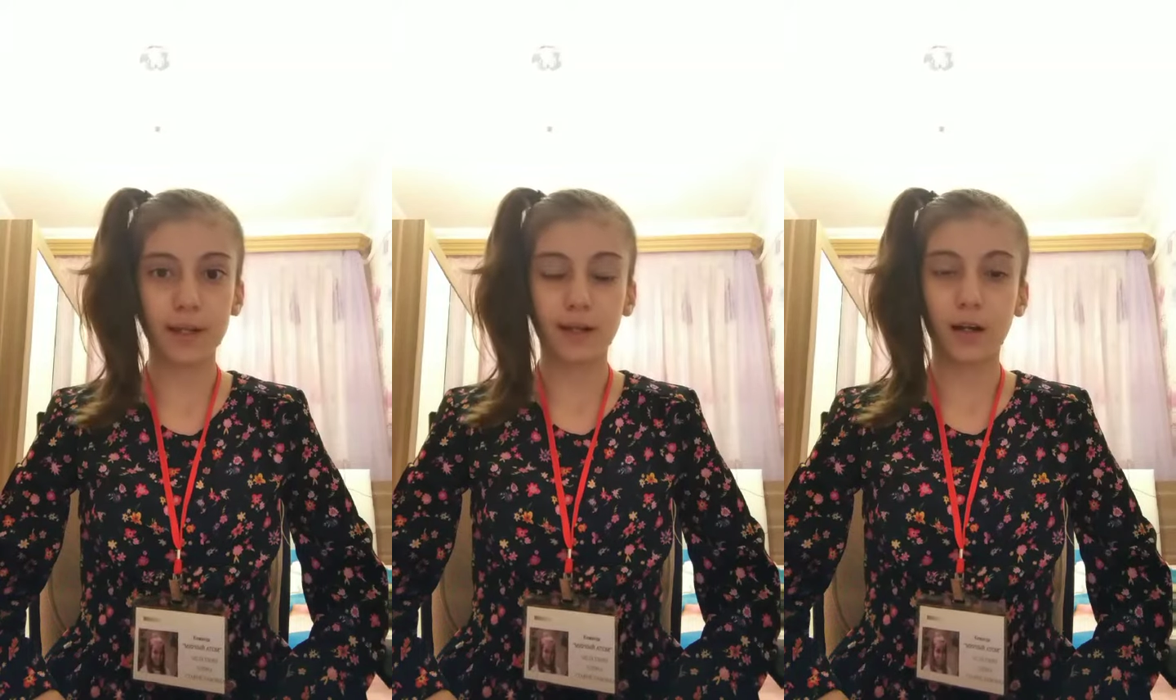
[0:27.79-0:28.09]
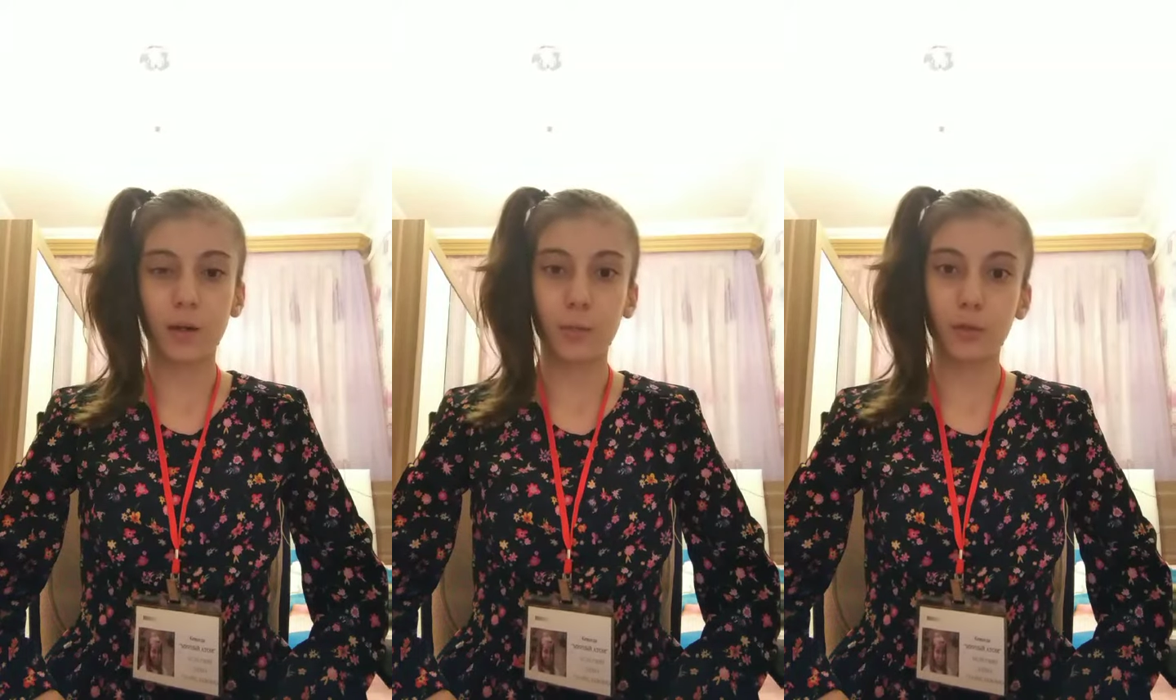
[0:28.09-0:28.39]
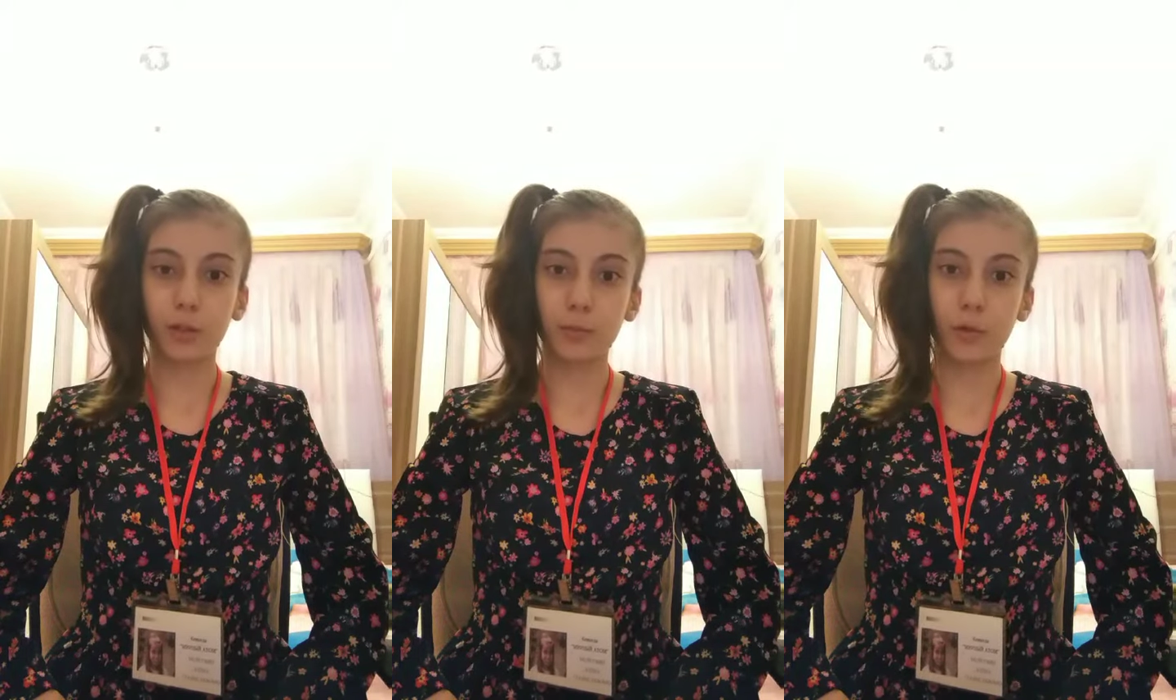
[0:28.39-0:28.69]
как
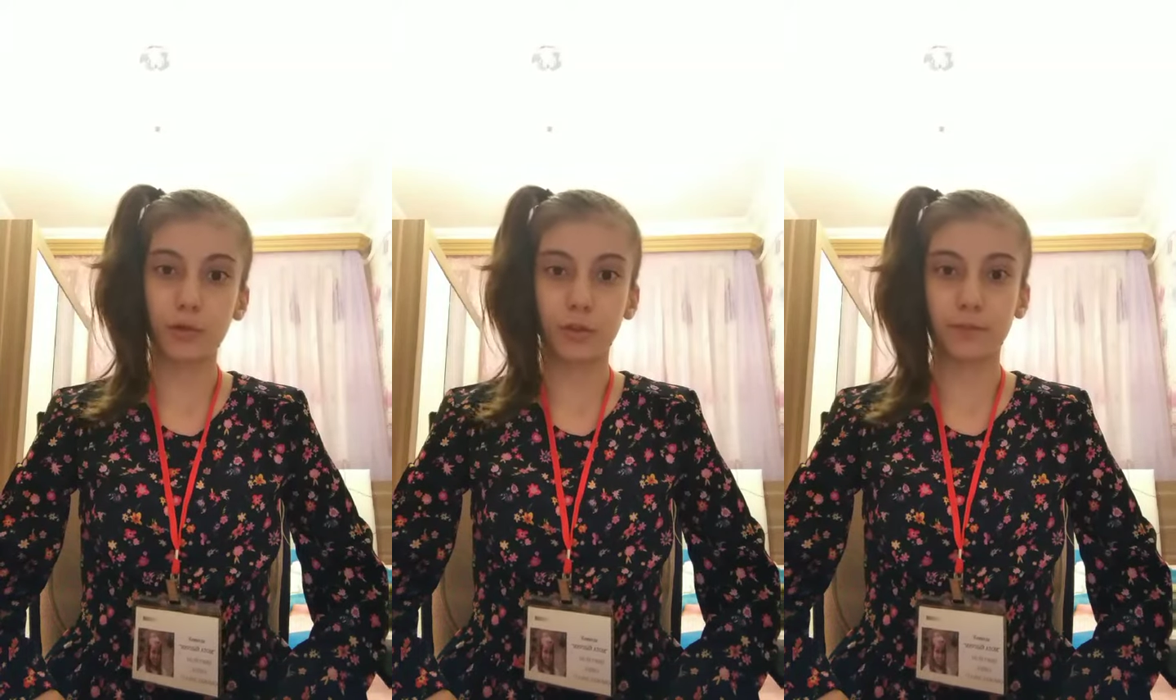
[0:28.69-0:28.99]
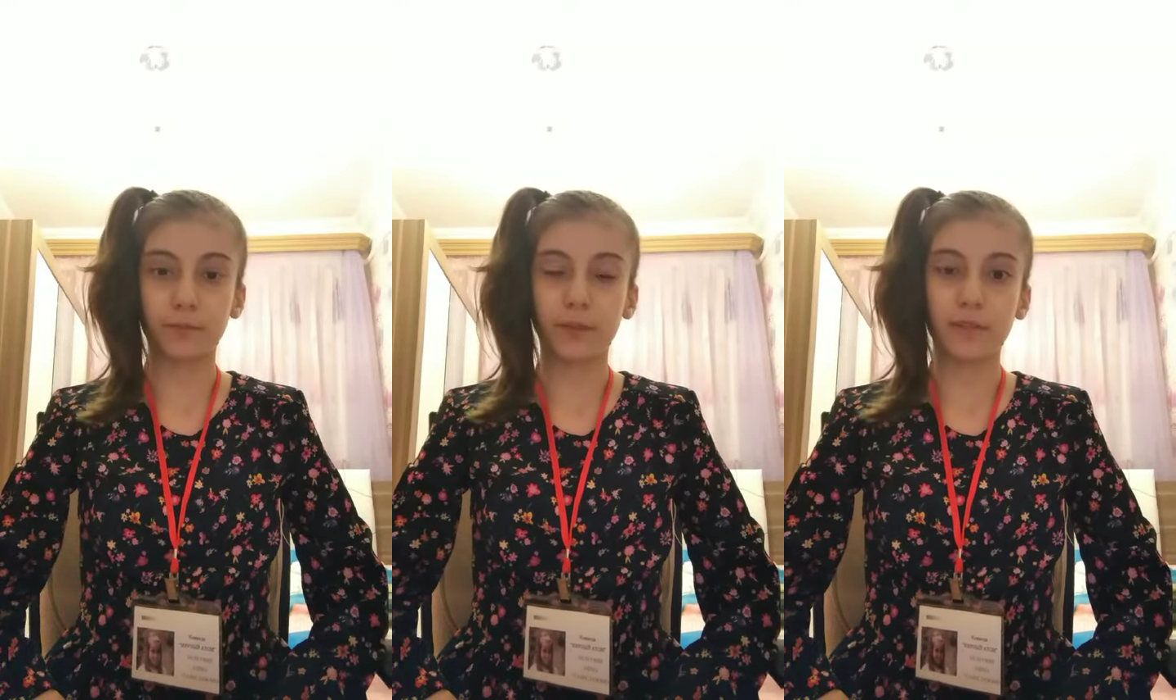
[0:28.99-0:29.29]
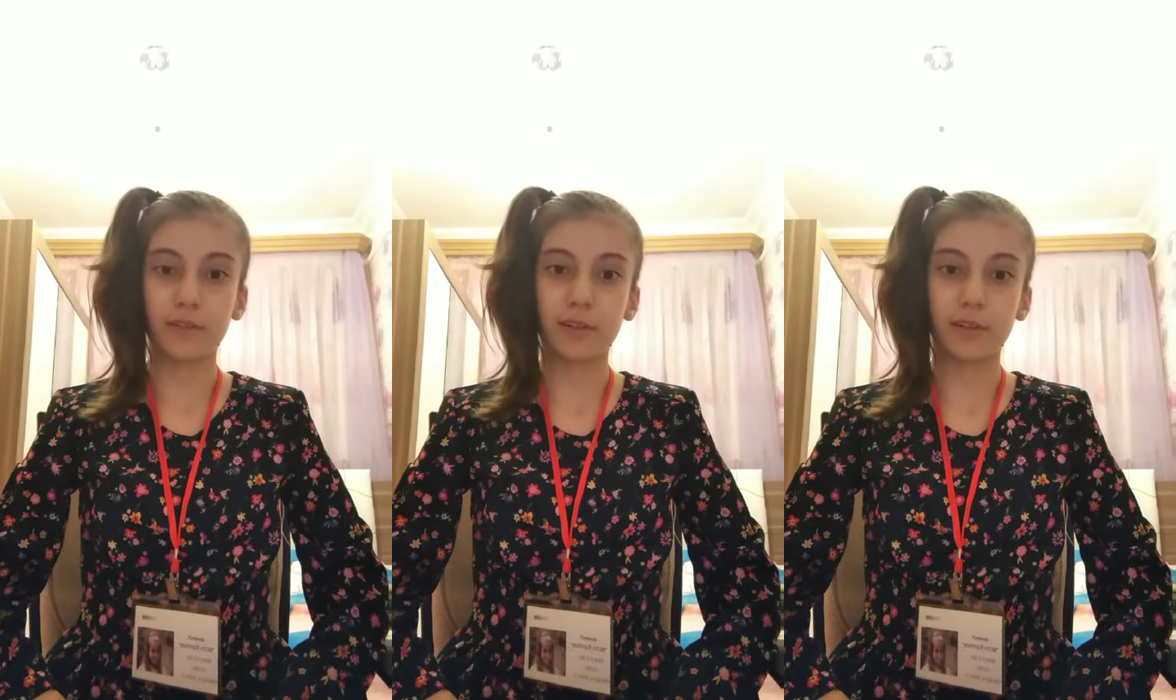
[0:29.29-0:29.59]
пулеметы
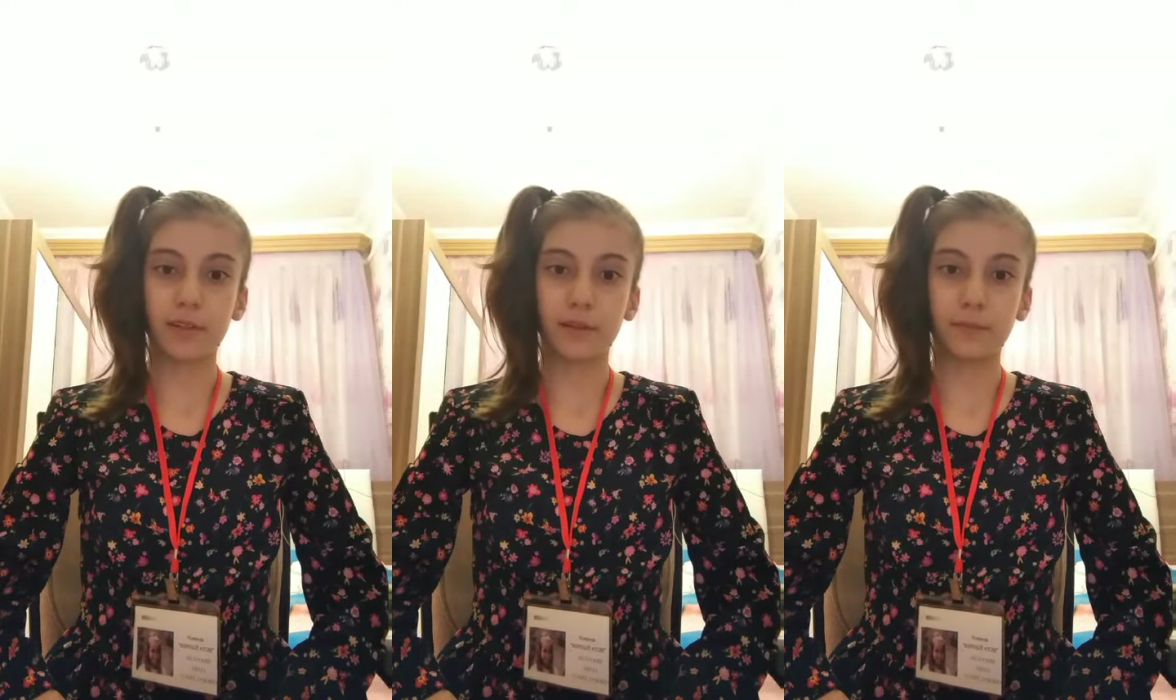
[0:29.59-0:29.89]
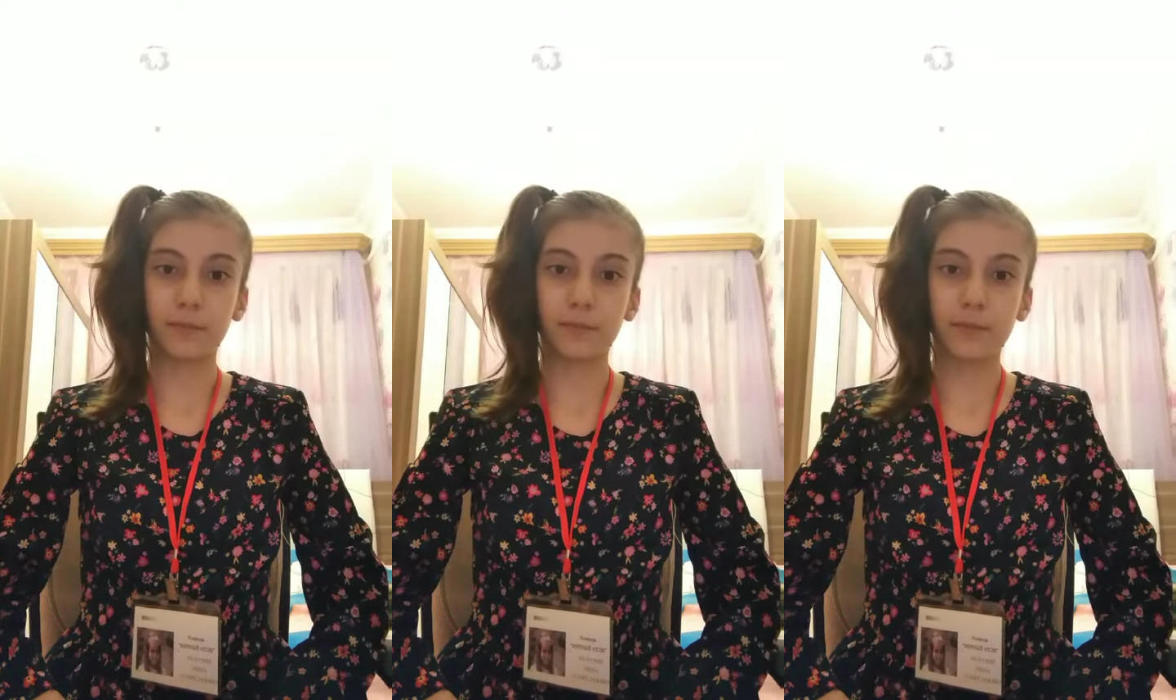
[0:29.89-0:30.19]
наведены.